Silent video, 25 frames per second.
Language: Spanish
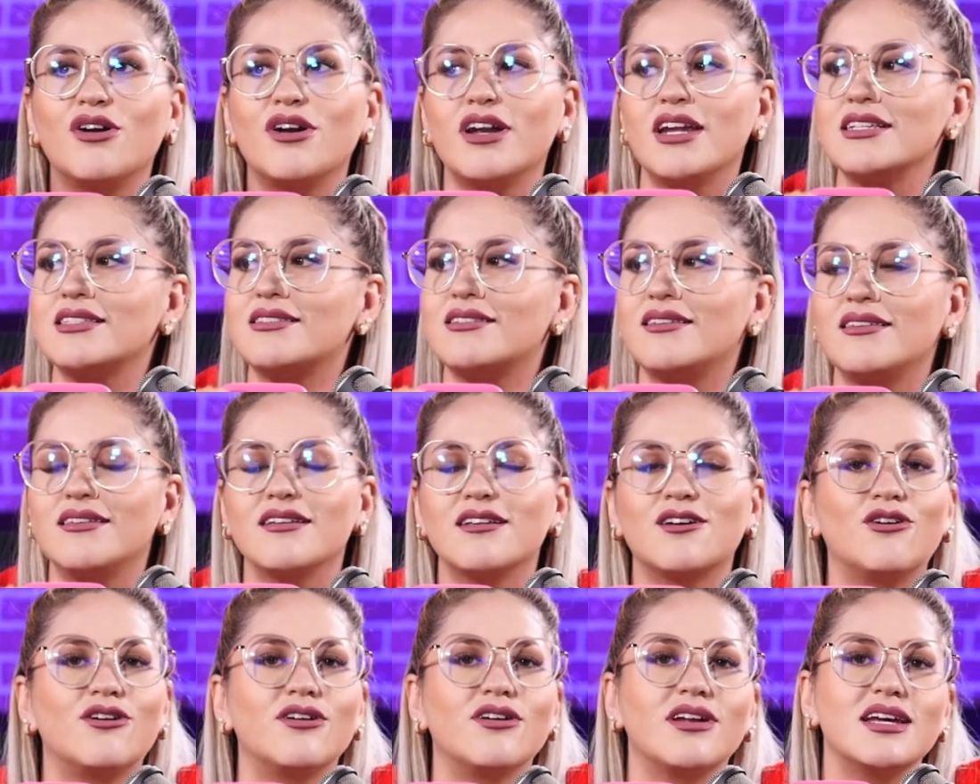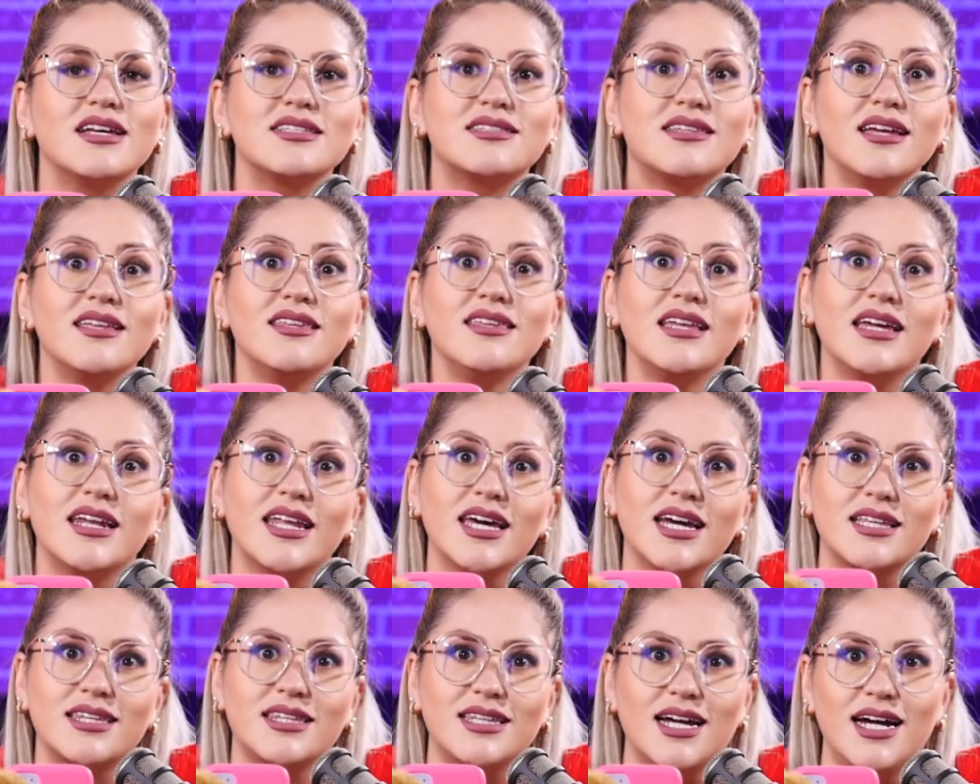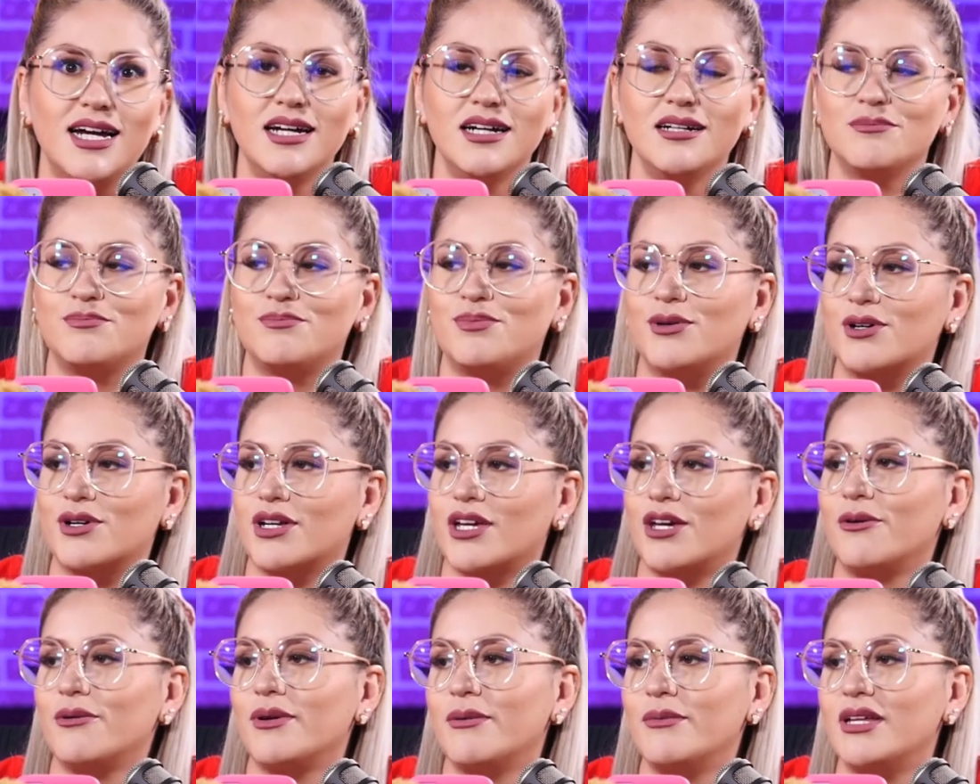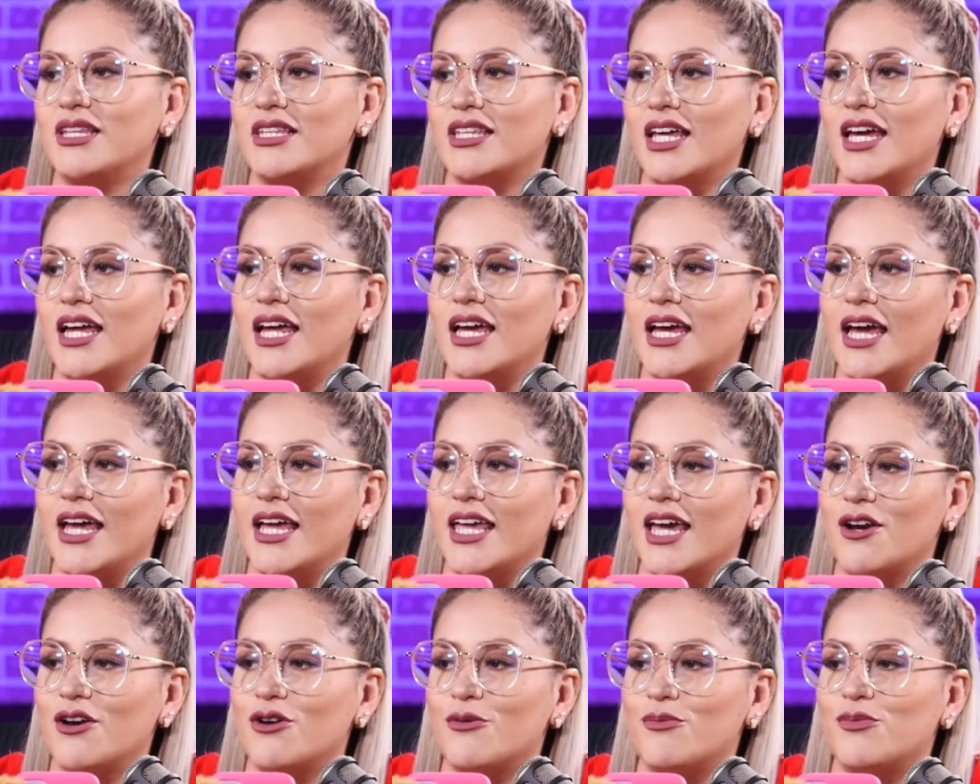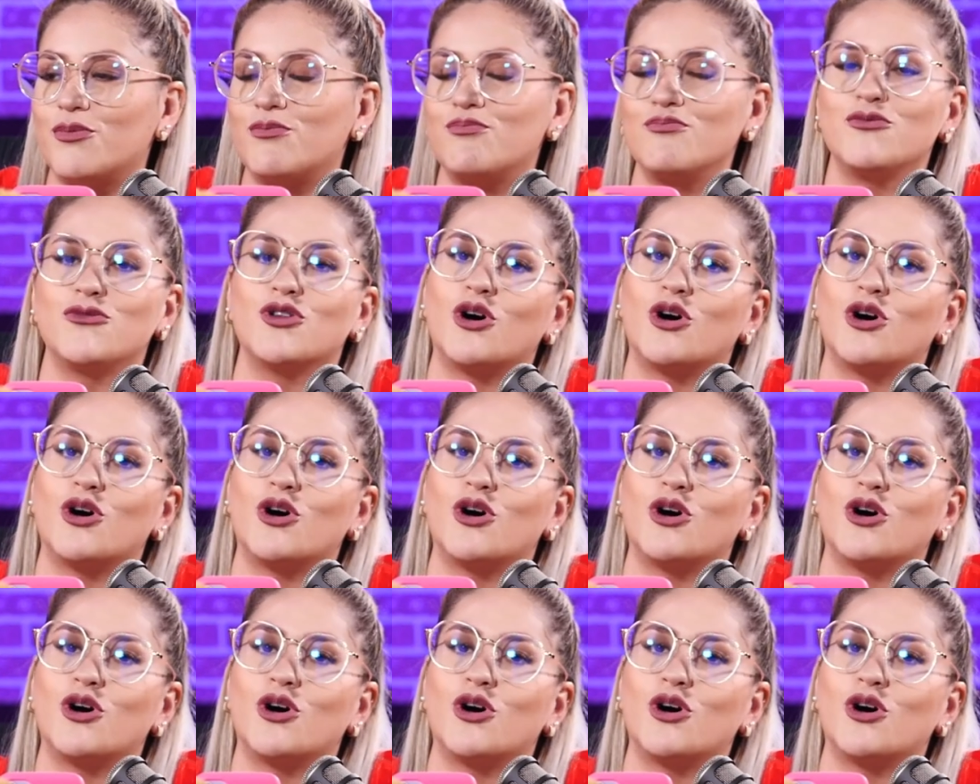con, con esta indirecta porque obviamente ella no,